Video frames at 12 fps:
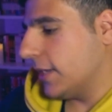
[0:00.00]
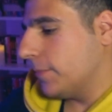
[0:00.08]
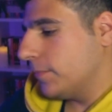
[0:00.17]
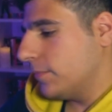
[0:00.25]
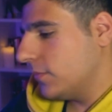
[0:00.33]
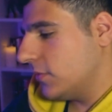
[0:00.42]
Ja.
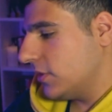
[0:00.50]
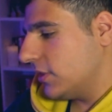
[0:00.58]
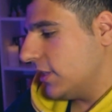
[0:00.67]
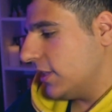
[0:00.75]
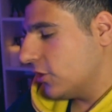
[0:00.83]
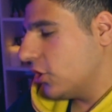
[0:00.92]

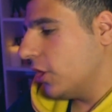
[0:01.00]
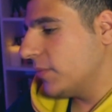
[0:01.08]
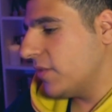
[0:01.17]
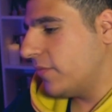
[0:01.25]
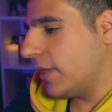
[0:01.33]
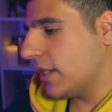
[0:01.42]
Komm,
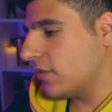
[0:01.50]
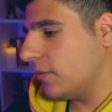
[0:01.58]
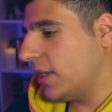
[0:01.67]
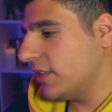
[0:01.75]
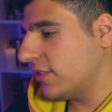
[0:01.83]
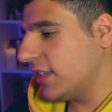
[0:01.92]
den packen wir
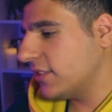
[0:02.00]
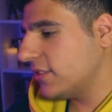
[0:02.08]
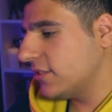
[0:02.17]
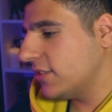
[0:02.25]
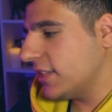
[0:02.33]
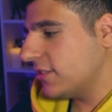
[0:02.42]
mal als
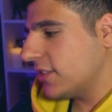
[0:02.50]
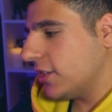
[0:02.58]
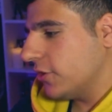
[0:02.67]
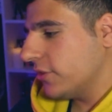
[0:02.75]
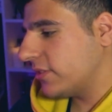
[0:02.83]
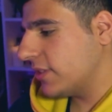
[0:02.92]
nächstes
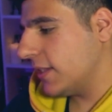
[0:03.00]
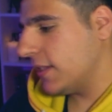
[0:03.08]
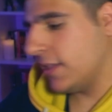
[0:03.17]
aus.